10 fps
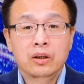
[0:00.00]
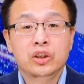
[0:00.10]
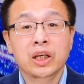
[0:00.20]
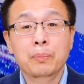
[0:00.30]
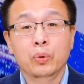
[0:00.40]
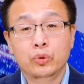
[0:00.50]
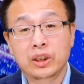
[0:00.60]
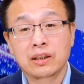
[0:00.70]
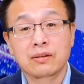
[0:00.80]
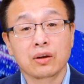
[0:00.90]
青浦区
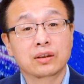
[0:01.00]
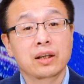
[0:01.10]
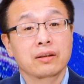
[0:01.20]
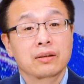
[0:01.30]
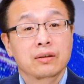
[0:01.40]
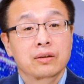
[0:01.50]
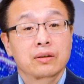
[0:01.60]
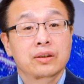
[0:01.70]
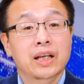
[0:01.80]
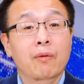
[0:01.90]
金泽镇
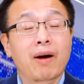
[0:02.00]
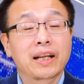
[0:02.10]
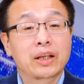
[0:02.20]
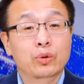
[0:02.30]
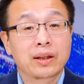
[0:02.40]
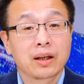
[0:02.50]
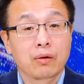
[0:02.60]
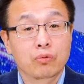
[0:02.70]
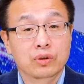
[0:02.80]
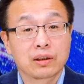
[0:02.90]
将外地捐赠的
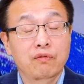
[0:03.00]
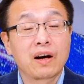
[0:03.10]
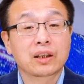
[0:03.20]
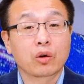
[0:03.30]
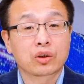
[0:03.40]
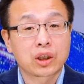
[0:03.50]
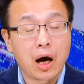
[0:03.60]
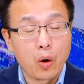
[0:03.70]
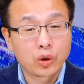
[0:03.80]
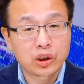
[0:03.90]
物资放到
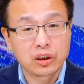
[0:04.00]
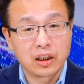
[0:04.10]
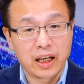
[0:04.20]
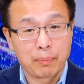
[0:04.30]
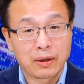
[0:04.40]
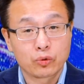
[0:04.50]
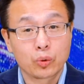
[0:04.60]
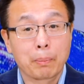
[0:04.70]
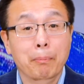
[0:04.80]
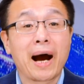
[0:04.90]
超市里边
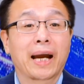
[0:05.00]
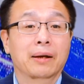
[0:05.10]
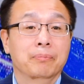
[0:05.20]
去卖，